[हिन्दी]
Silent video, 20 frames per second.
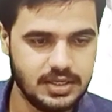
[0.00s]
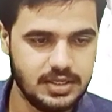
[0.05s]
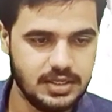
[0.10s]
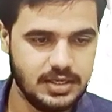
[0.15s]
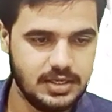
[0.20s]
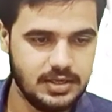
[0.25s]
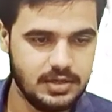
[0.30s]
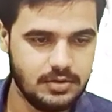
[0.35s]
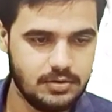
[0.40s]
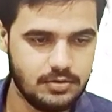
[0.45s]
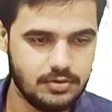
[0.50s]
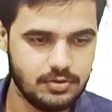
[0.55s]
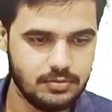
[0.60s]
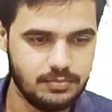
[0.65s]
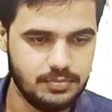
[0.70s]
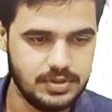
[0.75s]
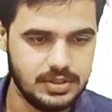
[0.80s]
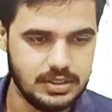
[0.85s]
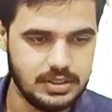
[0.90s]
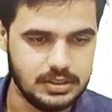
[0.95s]
ए और
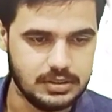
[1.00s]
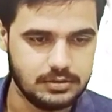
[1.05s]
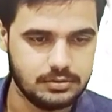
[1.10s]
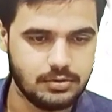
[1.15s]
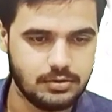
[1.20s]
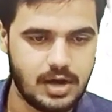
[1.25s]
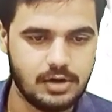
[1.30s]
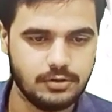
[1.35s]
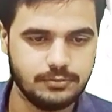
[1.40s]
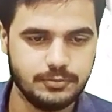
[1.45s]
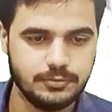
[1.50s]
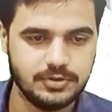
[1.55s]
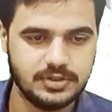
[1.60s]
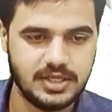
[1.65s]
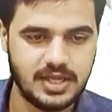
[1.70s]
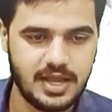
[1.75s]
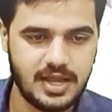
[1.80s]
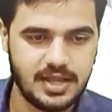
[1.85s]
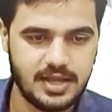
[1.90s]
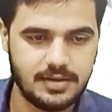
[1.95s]
बी तो आउटपुट
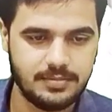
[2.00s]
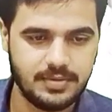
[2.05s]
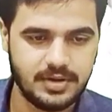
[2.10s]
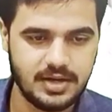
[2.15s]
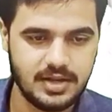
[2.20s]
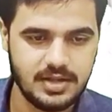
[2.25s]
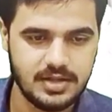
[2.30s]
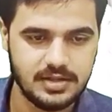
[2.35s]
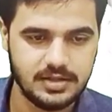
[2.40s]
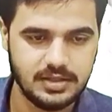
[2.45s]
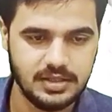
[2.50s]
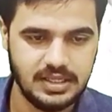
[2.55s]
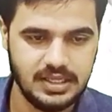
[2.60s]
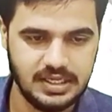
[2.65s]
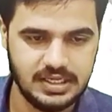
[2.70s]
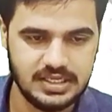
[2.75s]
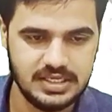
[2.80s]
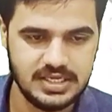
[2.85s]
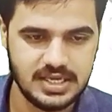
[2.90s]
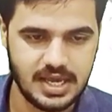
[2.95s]
क्या आया हमारा
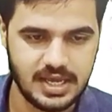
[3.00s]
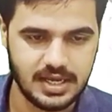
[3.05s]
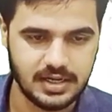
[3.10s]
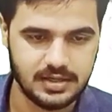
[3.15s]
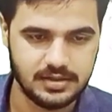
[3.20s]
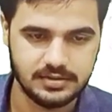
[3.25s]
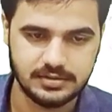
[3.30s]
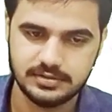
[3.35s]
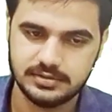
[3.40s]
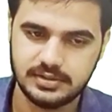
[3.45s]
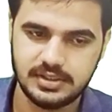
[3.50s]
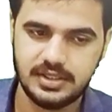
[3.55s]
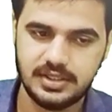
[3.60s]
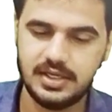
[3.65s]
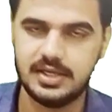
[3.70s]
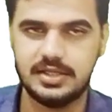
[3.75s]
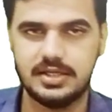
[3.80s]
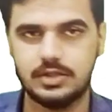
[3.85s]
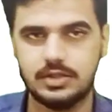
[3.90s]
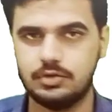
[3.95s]
एक ही आएगा ठीक
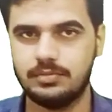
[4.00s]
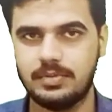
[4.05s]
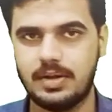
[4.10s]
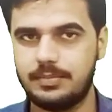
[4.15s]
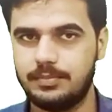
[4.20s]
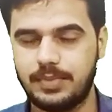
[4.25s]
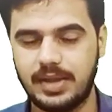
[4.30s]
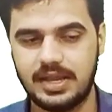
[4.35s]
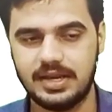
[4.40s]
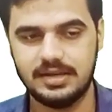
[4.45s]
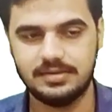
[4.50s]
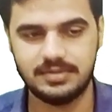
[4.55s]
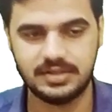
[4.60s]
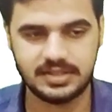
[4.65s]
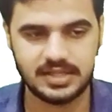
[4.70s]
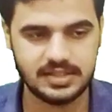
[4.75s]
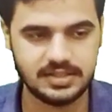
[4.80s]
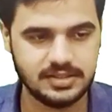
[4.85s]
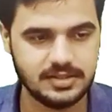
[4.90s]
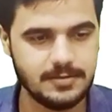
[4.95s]
है ये तो मैं आप पहले ही
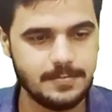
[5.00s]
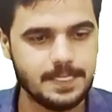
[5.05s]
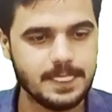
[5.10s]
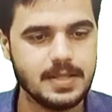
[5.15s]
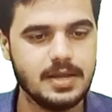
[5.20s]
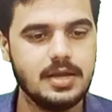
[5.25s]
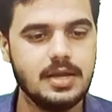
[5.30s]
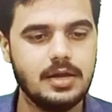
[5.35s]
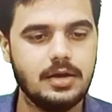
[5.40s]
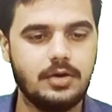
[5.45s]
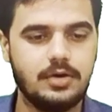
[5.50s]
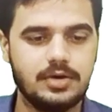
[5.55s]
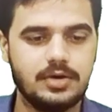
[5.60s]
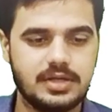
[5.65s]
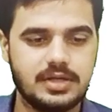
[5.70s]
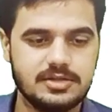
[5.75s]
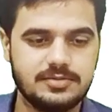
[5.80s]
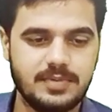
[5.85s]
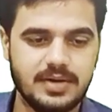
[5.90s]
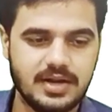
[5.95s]
बता दिए
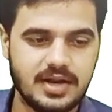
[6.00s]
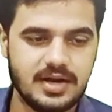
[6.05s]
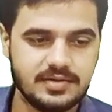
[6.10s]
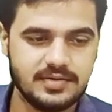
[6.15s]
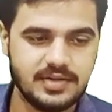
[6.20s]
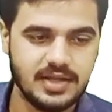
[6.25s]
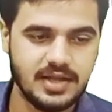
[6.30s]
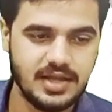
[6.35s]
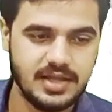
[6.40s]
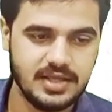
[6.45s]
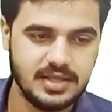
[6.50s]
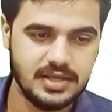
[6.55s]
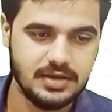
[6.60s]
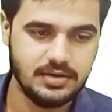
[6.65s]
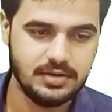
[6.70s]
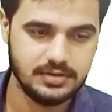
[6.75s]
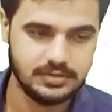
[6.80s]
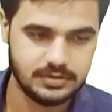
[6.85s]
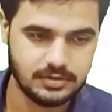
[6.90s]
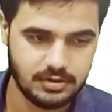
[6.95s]
और किस प्रकार से आएगा
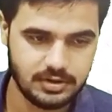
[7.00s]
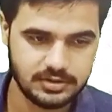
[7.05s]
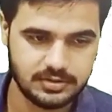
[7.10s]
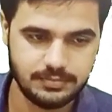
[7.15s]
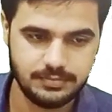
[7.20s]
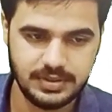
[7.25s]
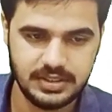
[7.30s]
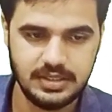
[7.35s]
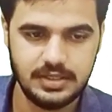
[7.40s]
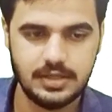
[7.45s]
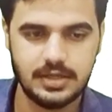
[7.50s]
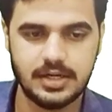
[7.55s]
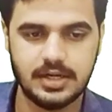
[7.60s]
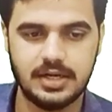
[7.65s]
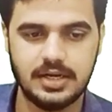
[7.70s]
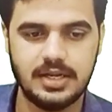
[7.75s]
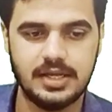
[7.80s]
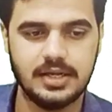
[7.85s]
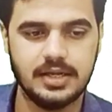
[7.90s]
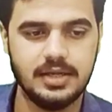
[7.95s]
ए डॉट बी
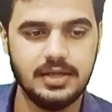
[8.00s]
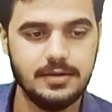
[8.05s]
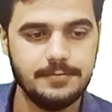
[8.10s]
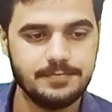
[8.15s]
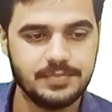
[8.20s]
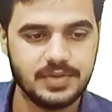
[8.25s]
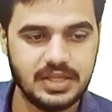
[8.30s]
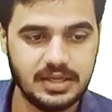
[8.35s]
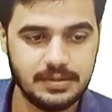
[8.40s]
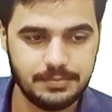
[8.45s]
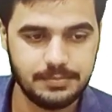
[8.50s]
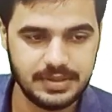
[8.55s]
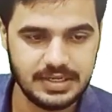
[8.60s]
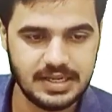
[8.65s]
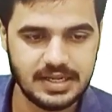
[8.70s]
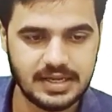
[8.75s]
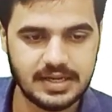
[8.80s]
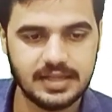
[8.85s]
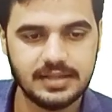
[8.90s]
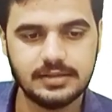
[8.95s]
अगर लेंगे ए बी
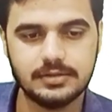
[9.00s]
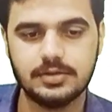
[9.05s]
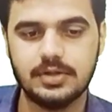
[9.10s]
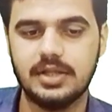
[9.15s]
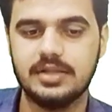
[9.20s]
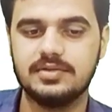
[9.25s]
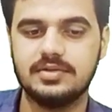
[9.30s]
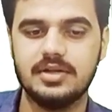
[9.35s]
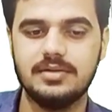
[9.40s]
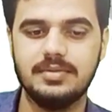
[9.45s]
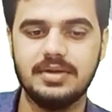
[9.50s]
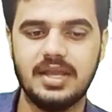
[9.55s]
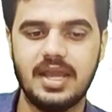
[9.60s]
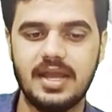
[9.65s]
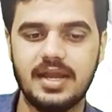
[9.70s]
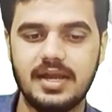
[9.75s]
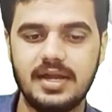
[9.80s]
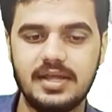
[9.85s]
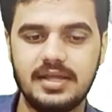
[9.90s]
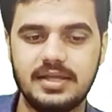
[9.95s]
लेंगे तो आंसर में क्या
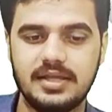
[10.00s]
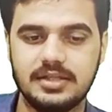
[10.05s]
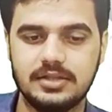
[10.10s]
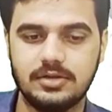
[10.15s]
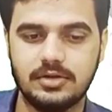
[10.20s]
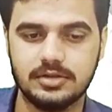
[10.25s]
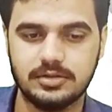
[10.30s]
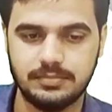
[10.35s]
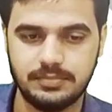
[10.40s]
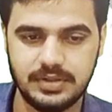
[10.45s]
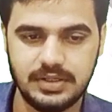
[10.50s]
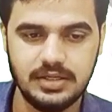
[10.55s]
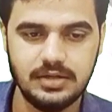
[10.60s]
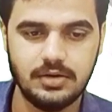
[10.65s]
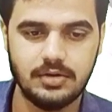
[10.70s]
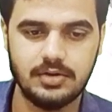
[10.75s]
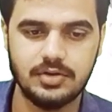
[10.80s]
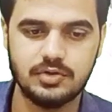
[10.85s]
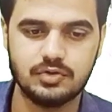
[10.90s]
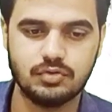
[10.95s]
आएगा ए डॉट
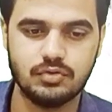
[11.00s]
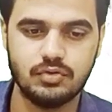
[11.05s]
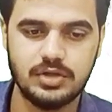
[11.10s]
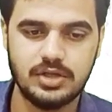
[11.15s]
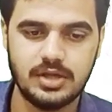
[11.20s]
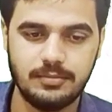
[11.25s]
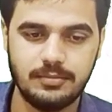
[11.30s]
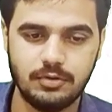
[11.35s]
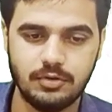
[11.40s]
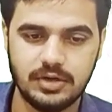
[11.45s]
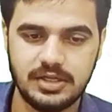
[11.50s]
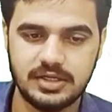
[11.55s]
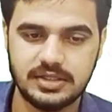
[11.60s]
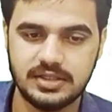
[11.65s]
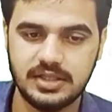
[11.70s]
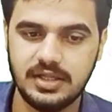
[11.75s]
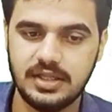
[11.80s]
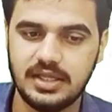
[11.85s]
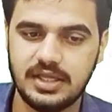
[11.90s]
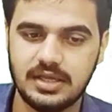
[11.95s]
बी और इसको ही हम लोग
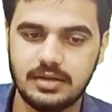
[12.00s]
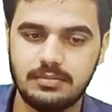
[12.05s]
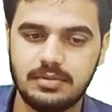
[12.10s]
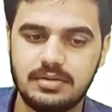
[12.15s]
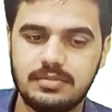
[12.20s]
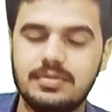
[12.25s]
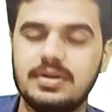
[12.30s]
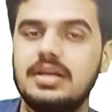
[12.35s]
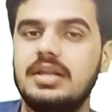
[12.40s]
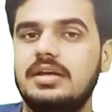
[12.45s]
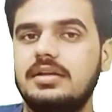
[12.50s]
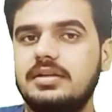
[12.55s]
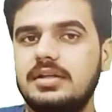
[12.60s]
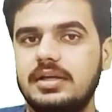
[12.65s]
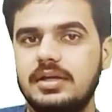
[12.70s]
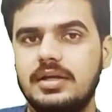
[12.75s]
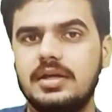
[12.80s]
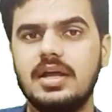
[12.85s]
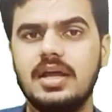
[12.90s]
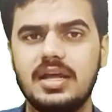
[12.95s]
लिखते हैं ए बी भी
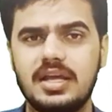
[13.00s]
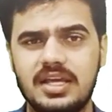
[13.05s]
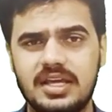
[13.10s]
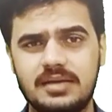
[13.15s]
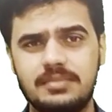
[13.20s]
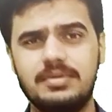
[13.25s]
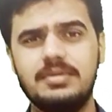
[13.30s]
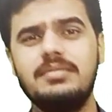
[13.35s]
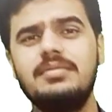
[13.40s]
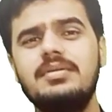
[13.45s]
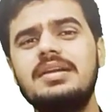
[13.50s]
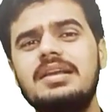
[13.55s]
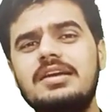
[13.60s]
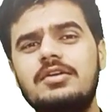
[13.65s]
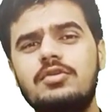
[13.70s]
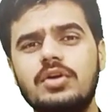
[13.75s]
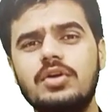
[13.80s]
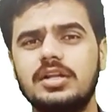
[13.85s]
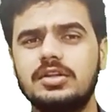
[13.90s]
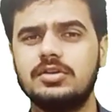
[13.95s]
लिखते हैं ए बी भी
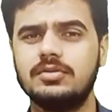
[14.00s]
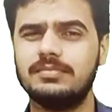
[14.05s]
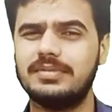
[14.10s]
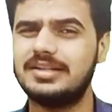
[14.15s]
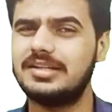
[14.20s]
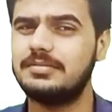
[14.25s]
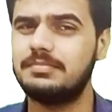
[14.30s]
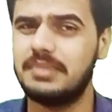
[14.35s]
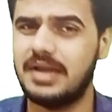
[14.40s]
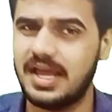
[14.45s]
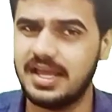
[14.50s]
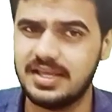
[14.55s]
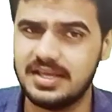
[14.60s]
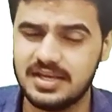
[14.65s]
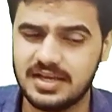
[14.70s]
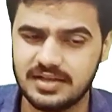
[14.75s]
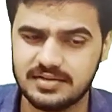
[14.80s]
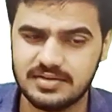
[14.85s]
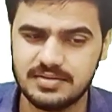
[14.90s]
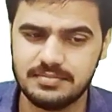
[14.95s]
लिखोगे तो मल्टीप्लाई
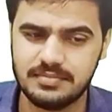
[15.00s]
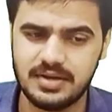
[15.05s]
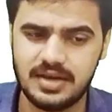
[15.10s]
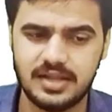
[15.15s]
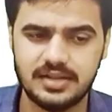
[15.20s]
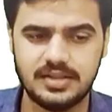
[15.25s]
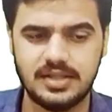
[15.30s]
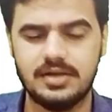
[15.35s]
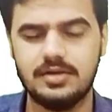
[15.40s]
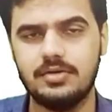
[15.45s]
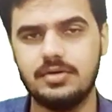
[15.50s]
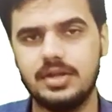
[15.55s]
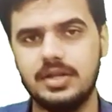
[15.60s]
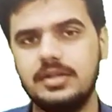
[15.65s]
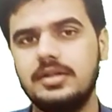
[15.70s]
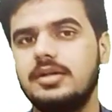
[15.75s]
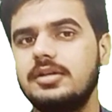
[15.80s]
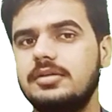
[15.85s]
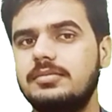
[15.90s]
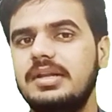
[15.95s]
ही का सिंबल आता है और
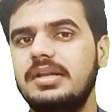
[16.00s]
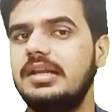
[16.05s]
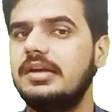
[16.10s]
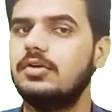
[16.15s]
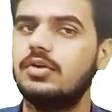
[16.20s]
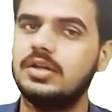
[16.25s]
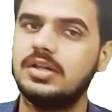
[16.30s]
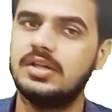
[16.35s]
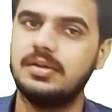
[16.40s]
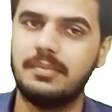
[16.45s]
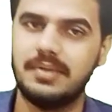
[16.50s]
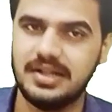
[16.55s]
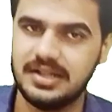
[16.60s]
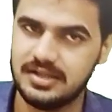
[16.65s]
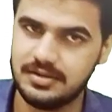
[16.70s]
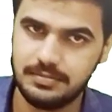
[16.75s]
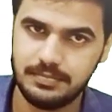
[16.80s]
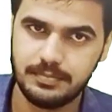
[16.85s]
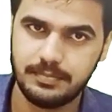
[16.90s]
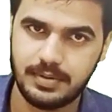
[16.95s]
ए डॉट बी लिखोगे तो
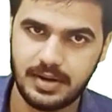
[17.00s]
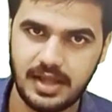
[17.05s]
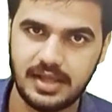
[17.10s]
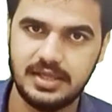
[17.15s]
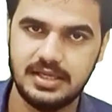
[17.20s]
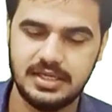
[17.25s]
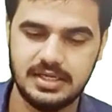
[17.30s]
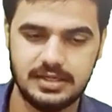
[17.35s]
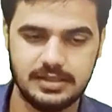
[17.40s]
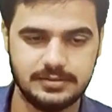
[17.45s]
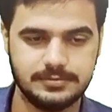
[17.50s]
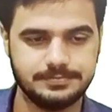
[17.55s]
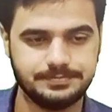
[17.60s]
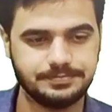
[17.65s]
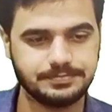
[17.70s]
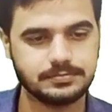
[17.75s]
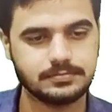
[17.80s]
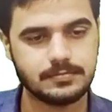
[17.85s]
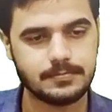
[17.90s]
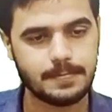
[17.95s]
मल्टीप्लाई ही है
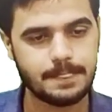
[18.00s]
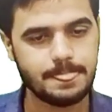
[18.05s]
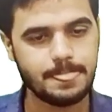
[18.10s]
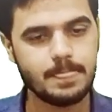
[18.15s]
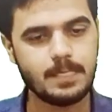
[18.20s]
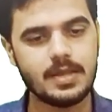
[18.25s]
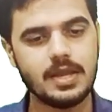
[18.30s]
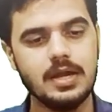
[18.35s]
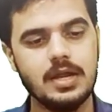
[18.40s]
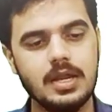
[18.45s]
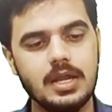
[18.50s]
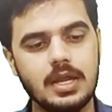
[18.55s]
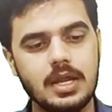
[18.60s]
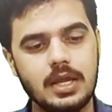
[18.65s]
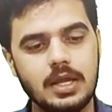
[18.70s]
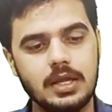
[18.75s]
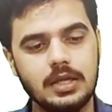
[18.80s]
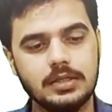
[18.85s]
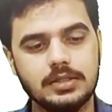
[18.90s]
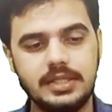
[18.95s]

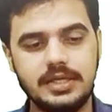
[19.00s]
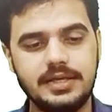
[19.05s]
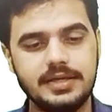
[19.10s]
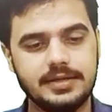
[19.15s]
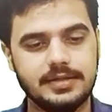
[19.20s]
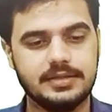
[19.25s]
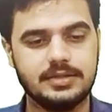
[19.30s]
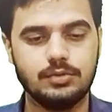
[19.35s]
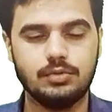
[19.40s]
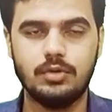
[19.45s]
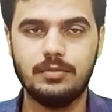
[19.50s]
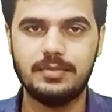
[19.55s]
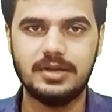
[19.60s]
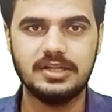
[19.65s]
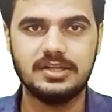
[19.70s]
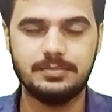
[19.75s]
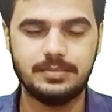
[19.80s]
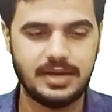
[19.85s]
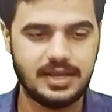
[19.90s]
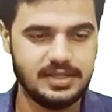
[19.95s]
ठीक है तो वो
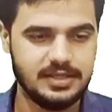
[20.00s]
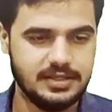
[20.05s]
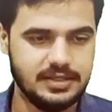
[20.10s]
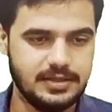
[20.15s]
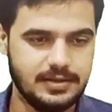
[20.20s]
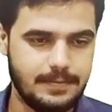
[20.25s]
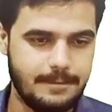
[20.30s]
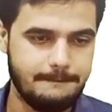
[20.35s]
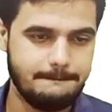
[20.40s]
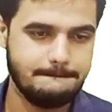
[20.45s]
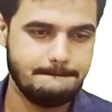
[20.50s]
मल्टीप्लाई ही है